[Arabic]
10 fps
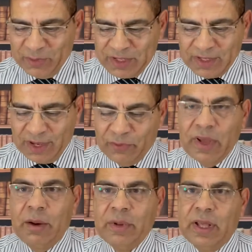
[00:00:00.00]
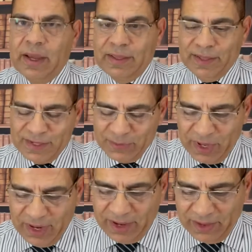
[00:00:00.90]
بس كان في حبه حاجات لازم
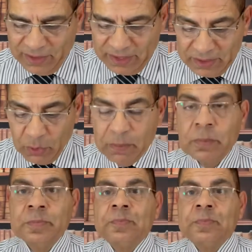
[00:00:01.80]
الحقها يعني المهم